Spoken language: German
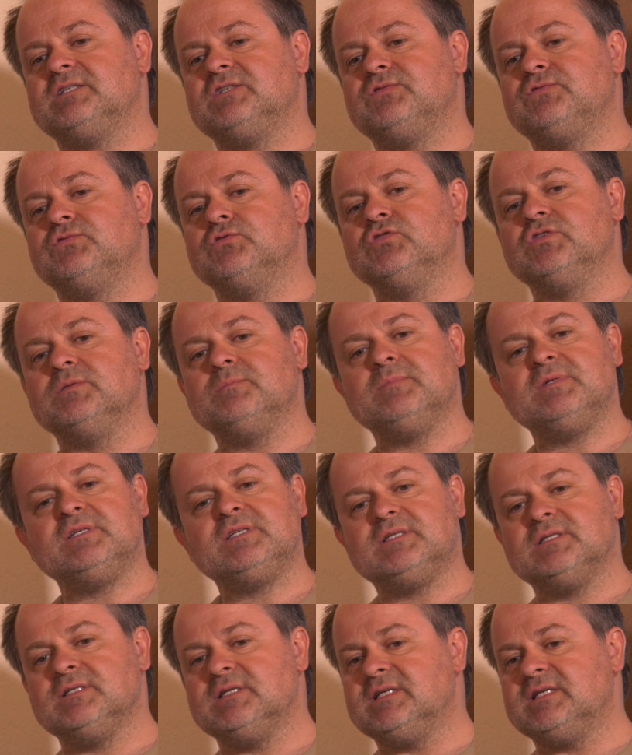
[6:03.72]
ich fühlte
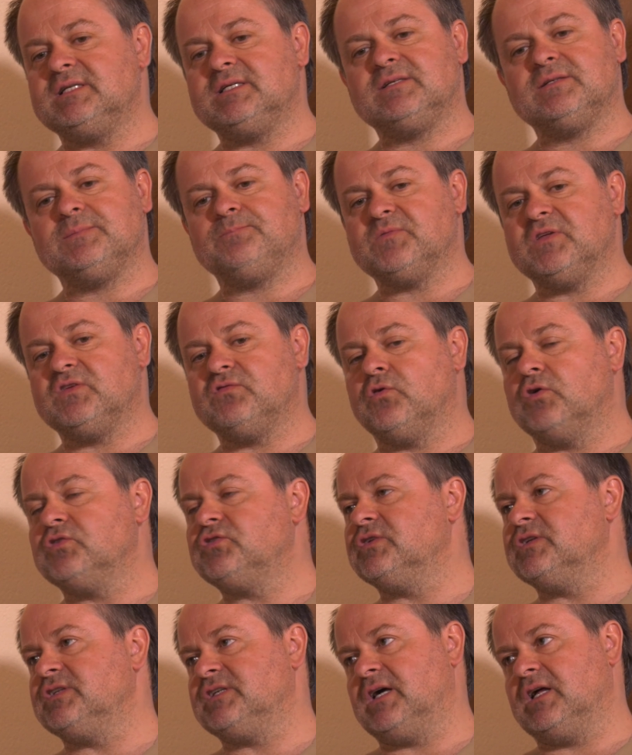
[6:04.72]
mich nicht, ich
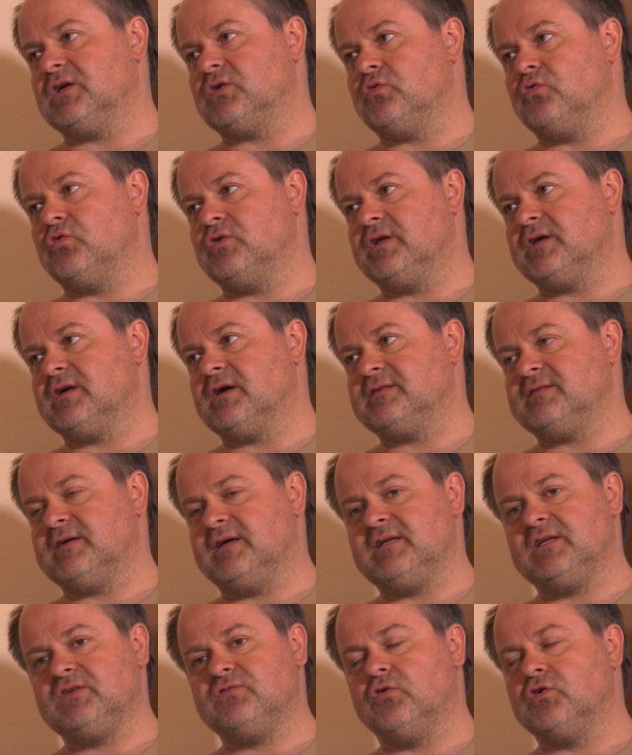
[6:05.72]
wollte nicht Alkoholiker
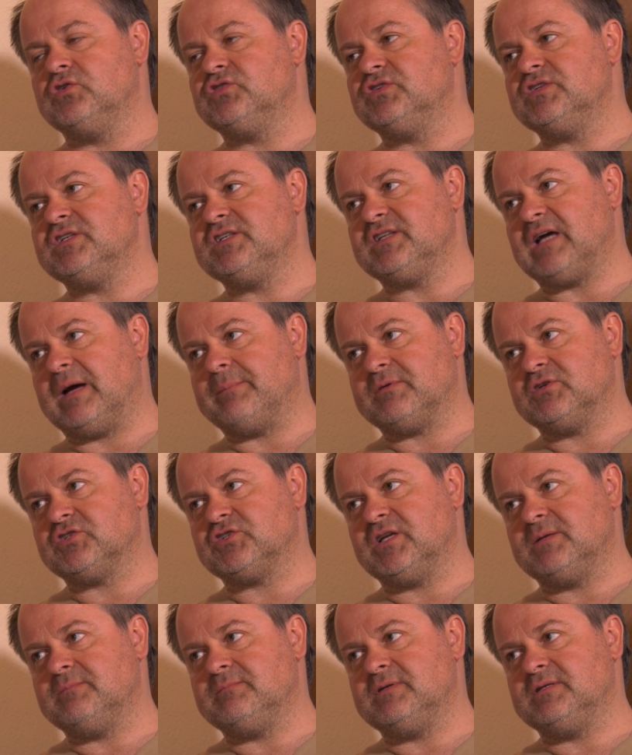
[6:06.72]
sein, ich wollte nicht
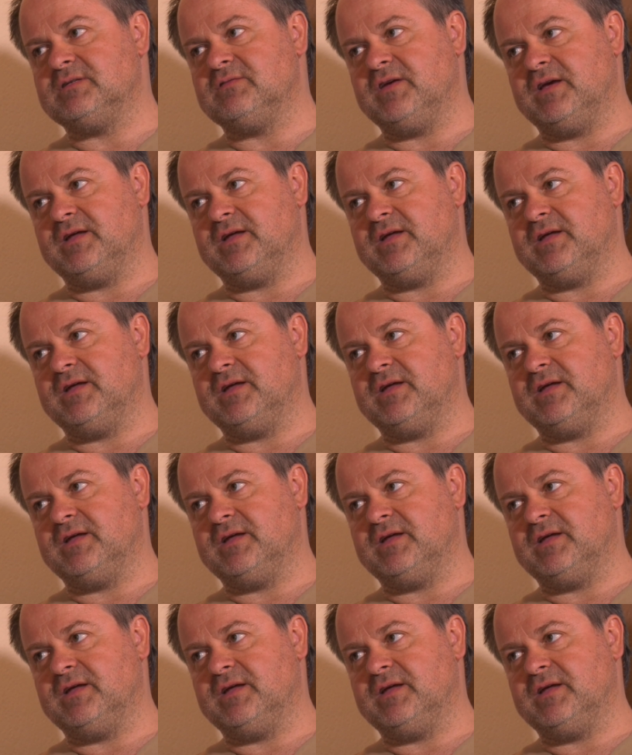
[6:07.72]
abgestempelt